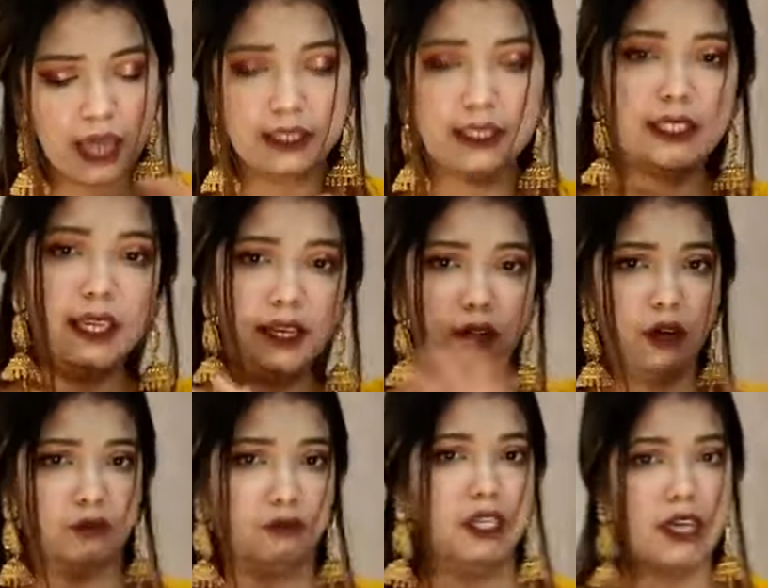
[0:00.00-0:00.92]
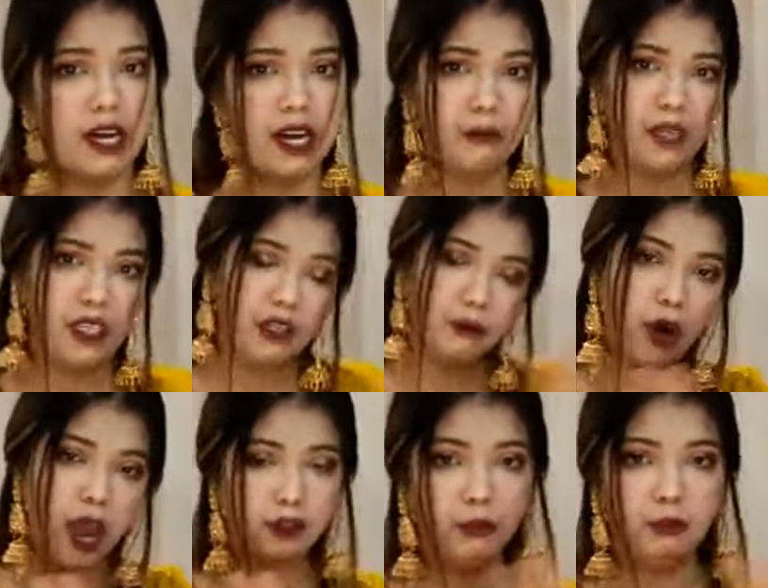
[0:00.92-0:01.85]
আজকে উইনার আমি নিব
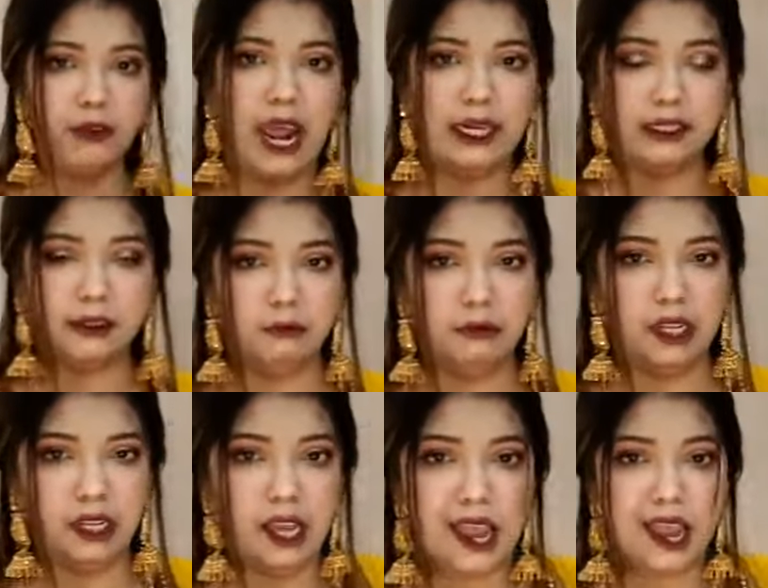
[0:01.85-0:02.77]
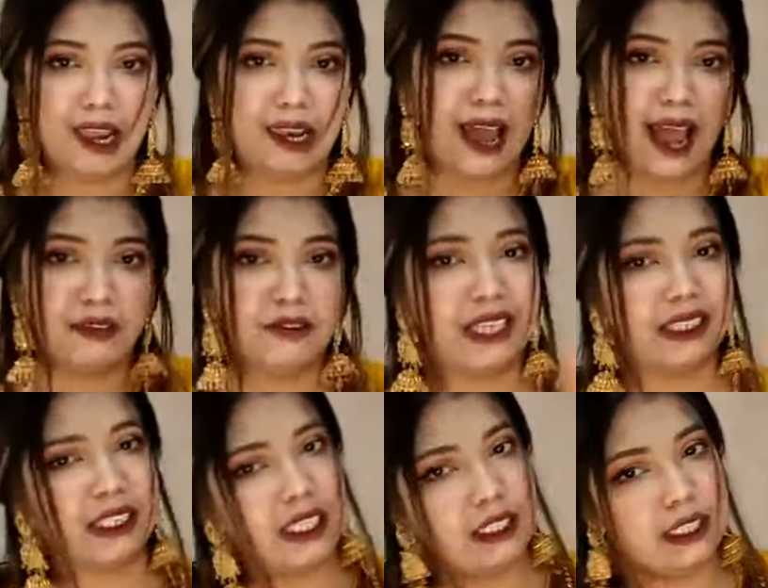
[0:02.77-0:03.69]
একদম র্যান্ডামলি লাইভে
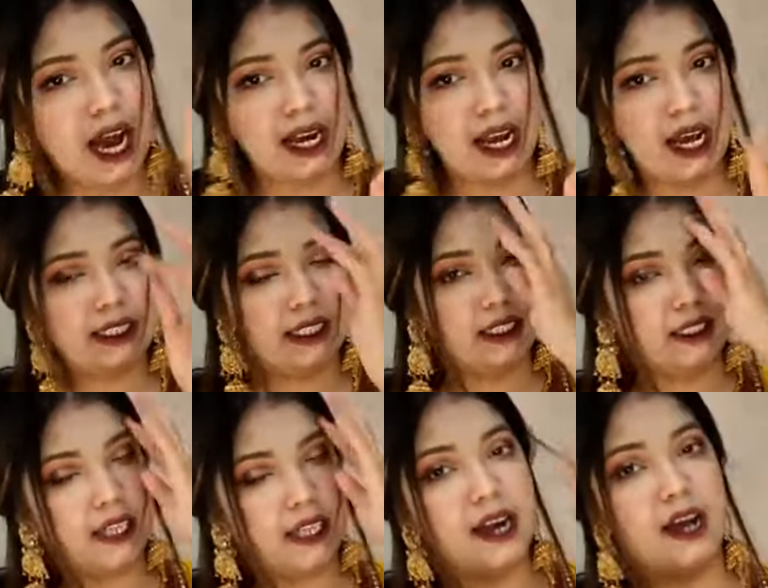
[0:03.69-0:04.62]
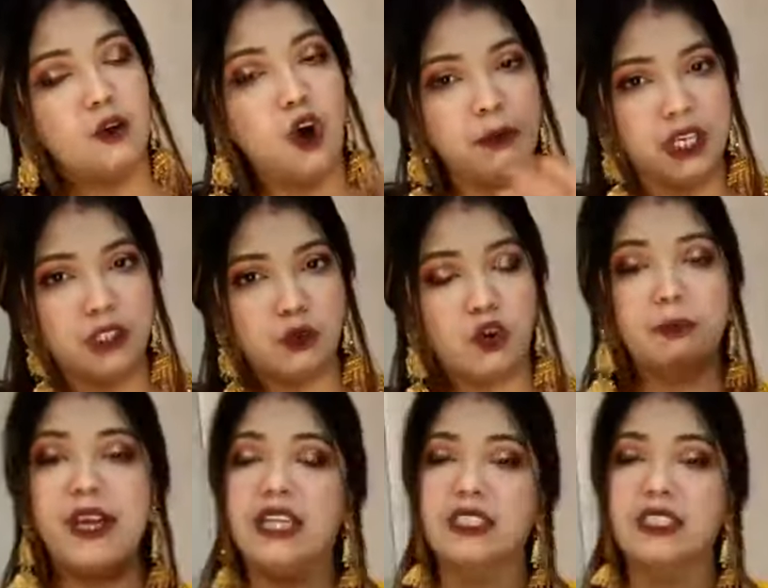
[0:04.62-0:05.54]
আজকে যারা আছেন যারা কমেন্ট
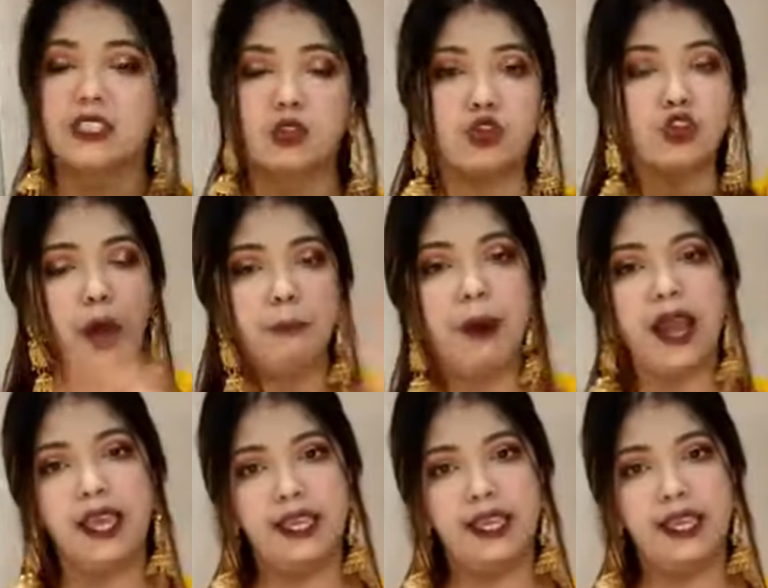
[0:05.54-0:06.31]
করবেন আজকে সবাই